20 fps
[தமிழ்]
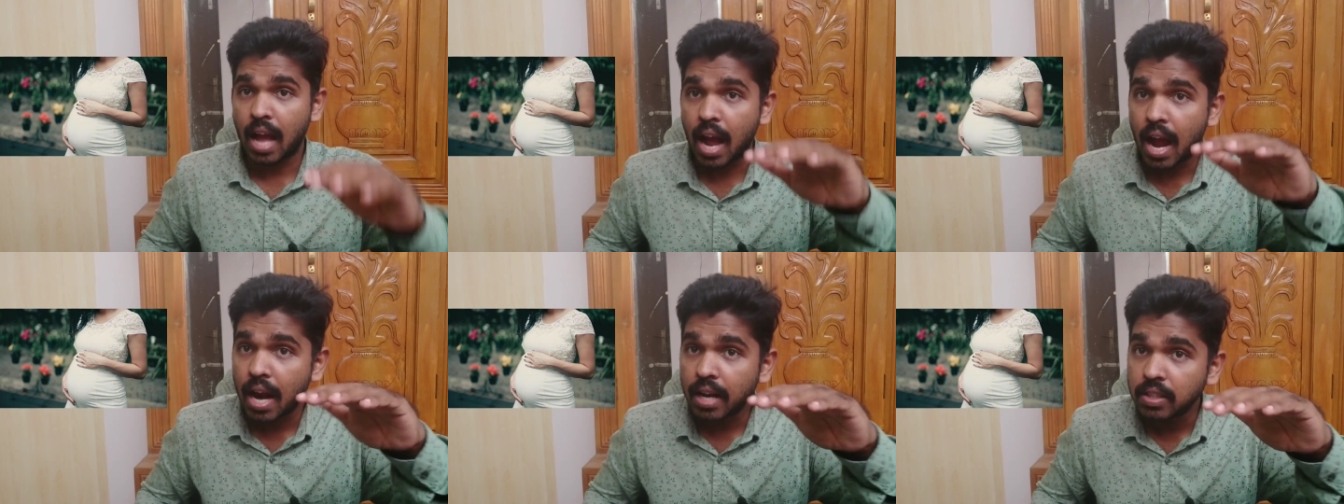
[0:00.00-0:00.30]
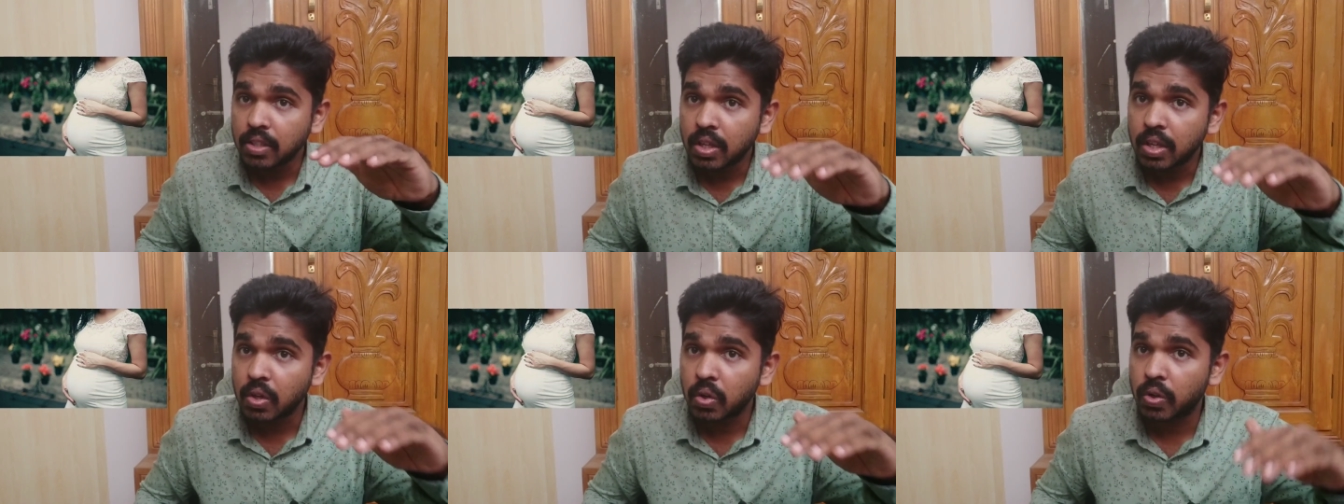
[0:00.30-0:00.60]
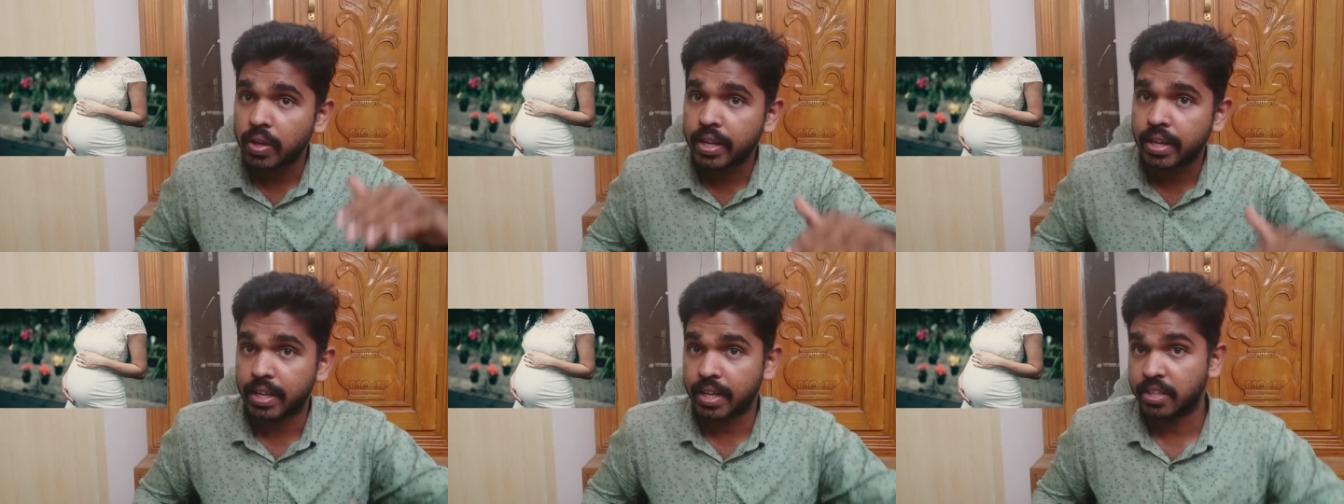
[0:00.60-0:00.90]

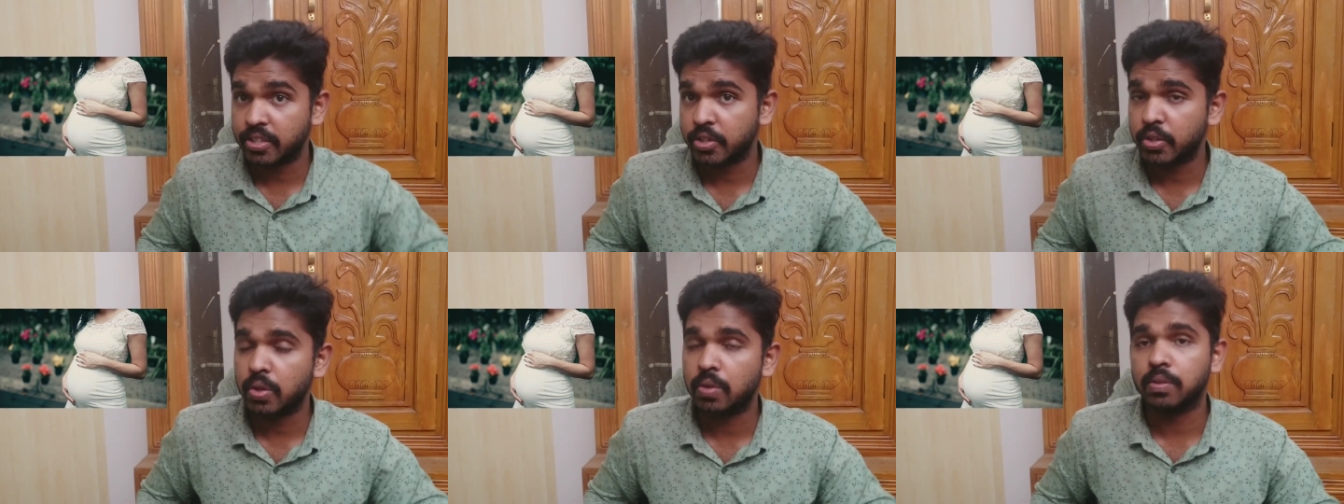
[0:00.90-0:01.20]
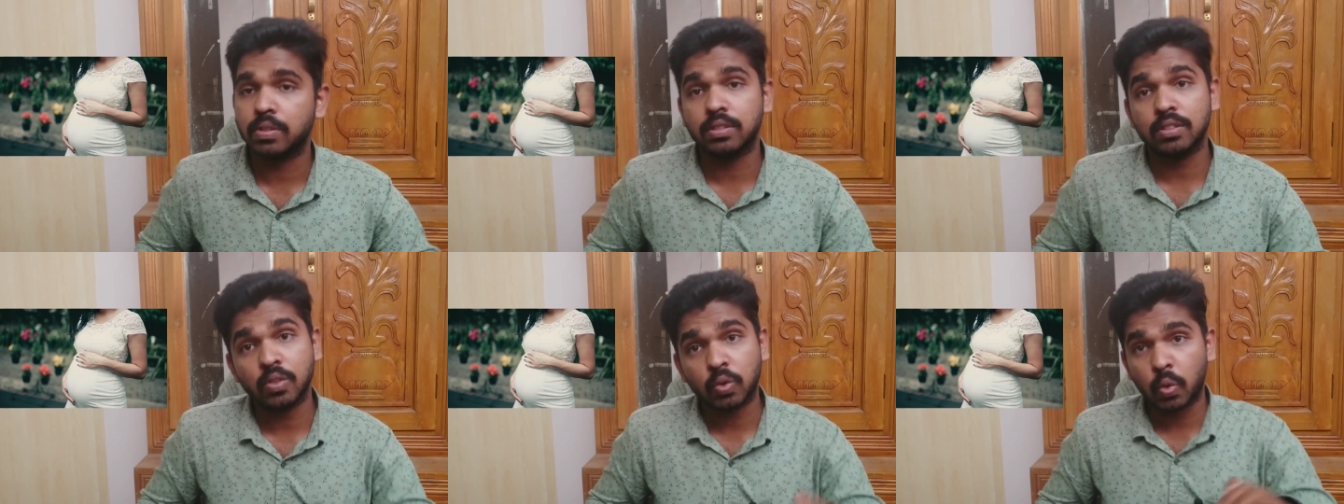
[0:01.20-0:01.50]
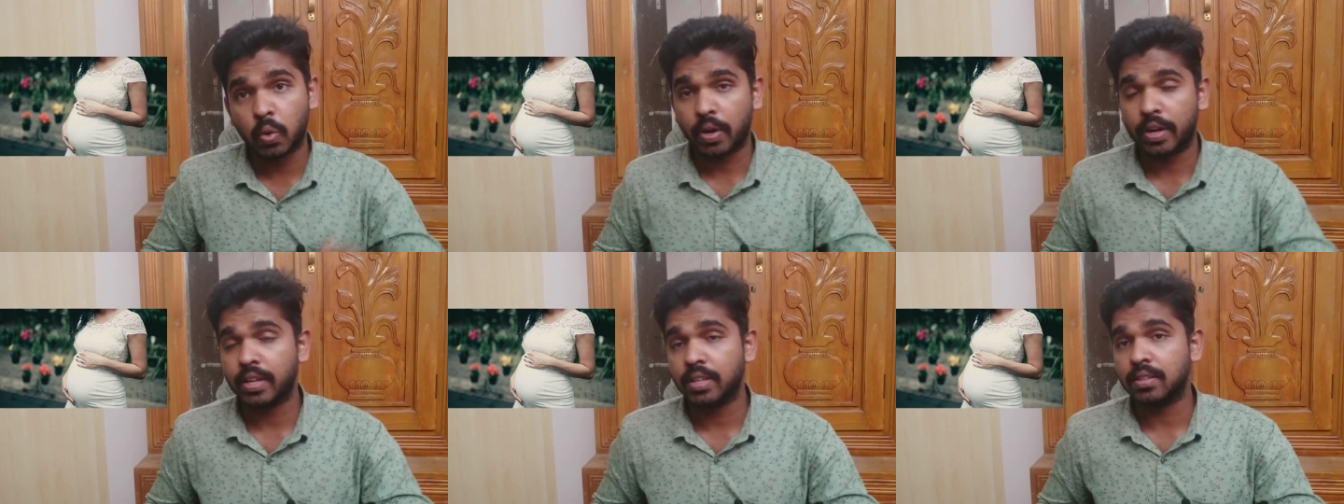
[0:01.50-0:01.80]
ஆண்களோட ரேஷியோ வந்து
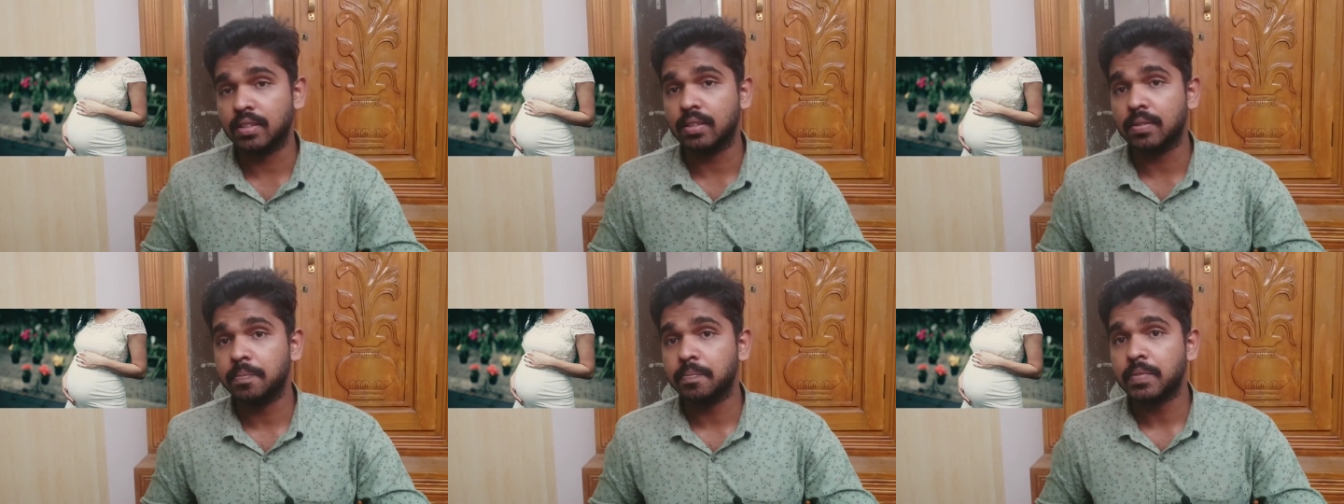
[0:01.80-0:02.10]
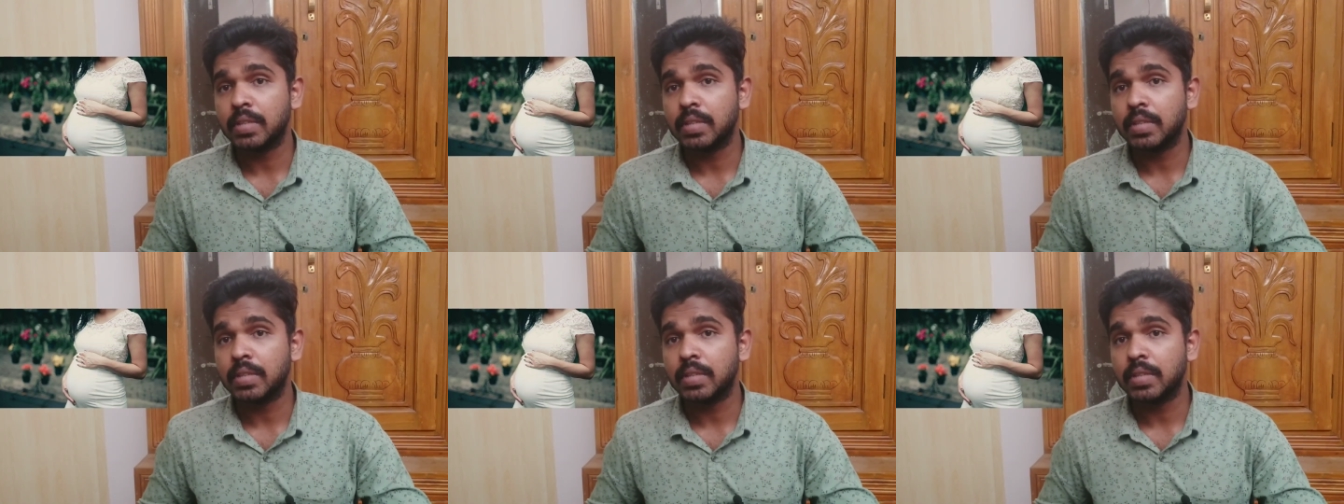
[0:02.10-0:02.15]
குறையுது